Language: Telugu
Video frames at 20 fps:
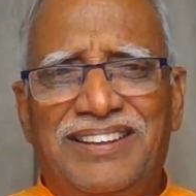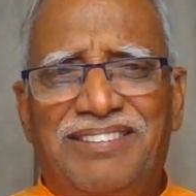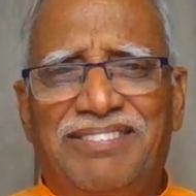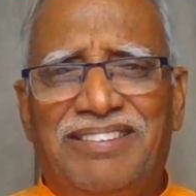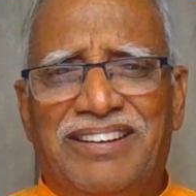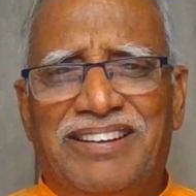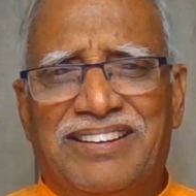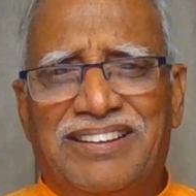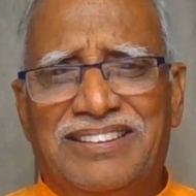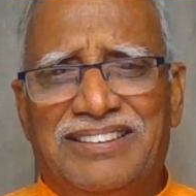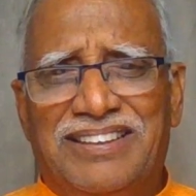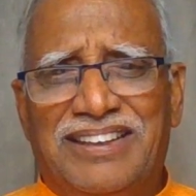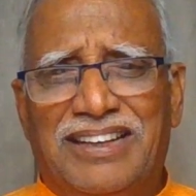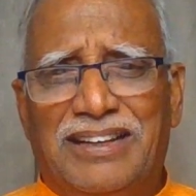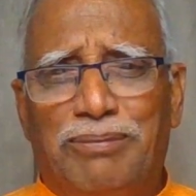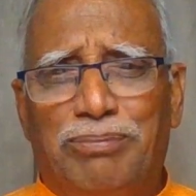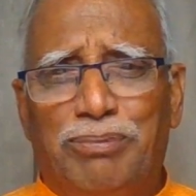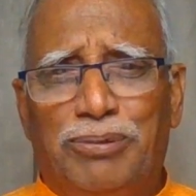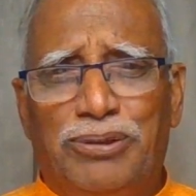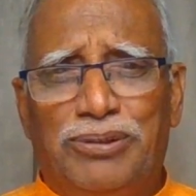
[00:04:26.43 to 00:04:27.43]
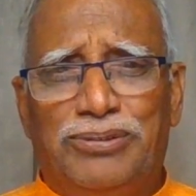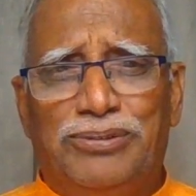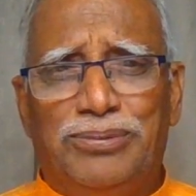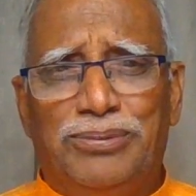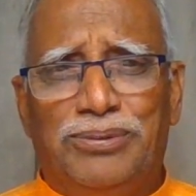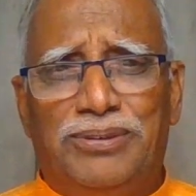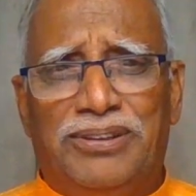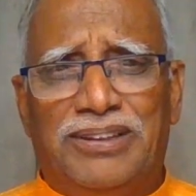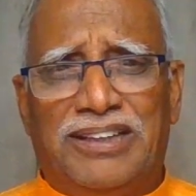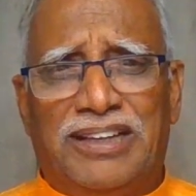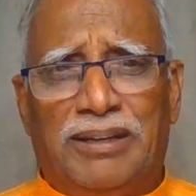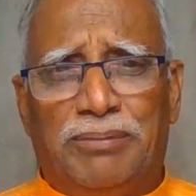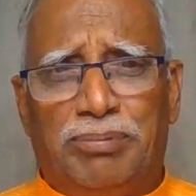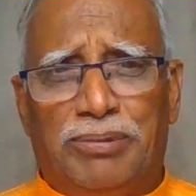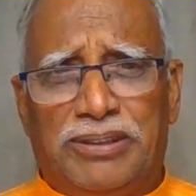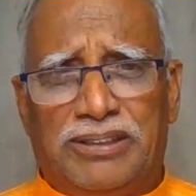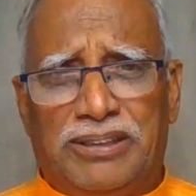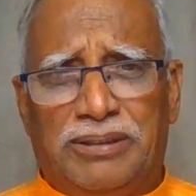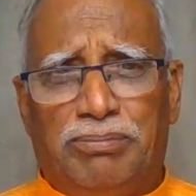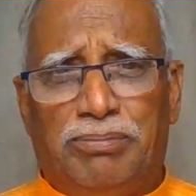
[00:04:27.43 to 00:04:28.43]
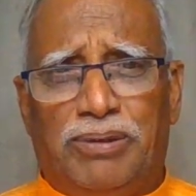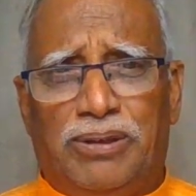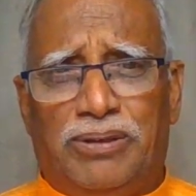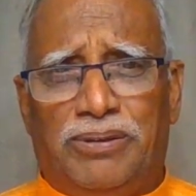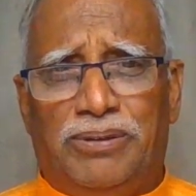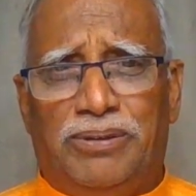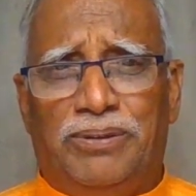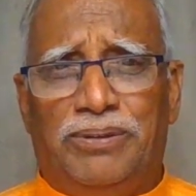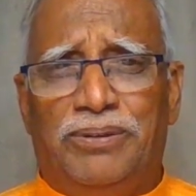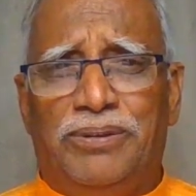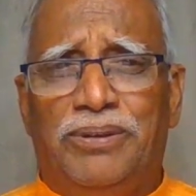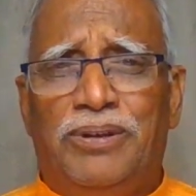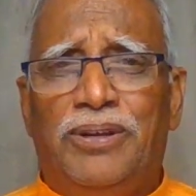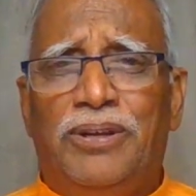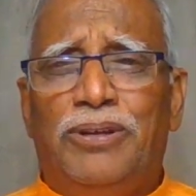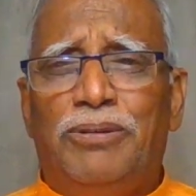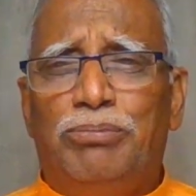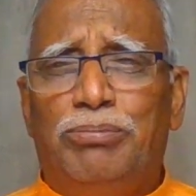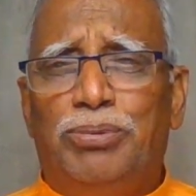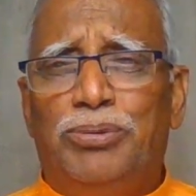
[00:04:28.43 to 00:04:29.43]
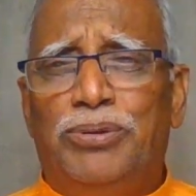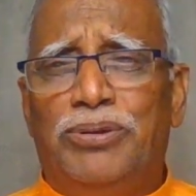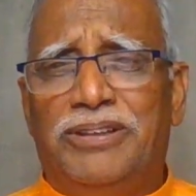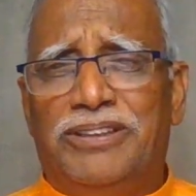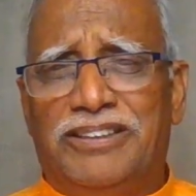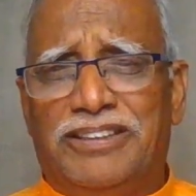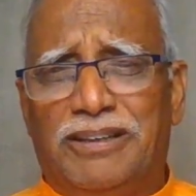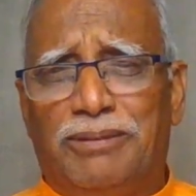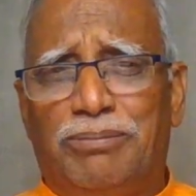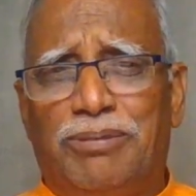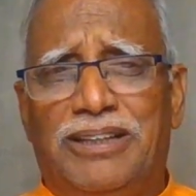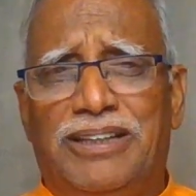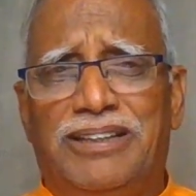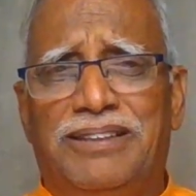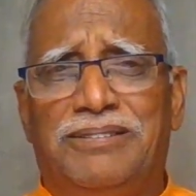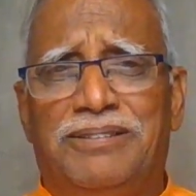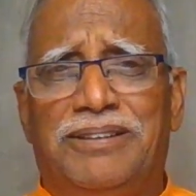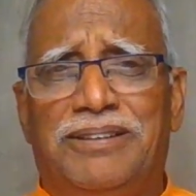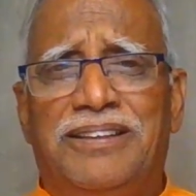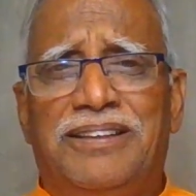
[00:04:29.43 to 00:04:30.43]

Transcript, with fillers: ఈ వర్షం తగ్గిపోయి సూర్యుడు కనపడితే బాగుండు భూమి అంతా మళ్ళీ